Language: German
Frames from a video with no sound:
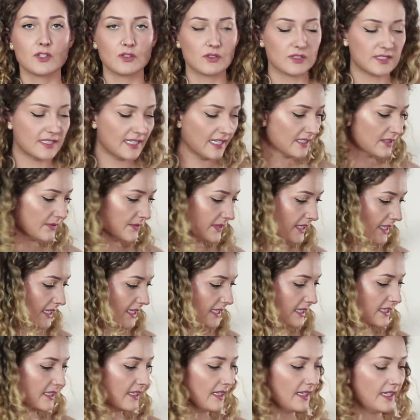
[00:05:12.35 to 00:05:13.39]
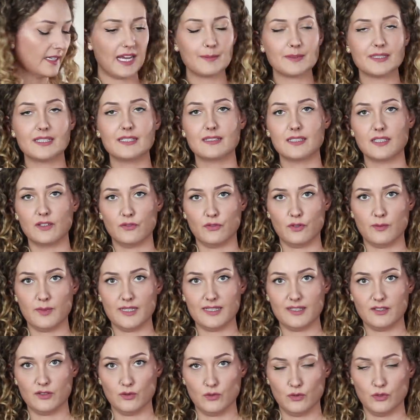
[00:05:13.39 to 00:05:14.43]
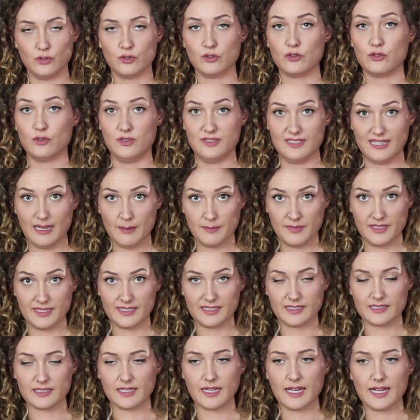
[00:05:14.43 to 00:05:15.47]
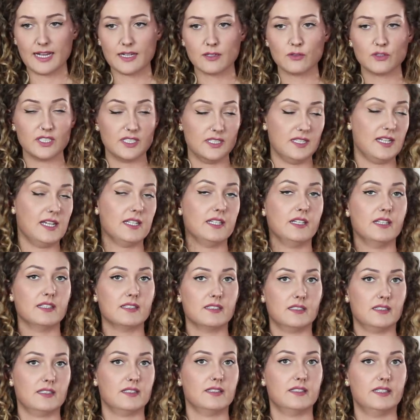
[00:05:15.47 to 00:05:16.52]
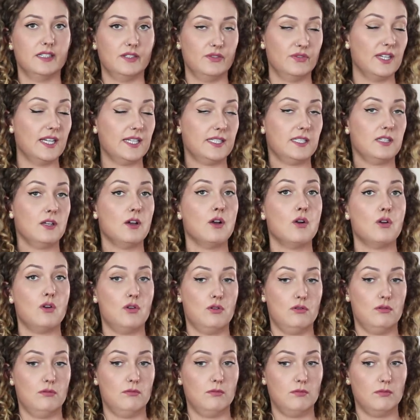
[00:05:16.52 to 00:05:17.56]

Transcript: Und deswegen habe ich diese Informationen zusammengetragen und ich dachte, das interessiert vielleicht auch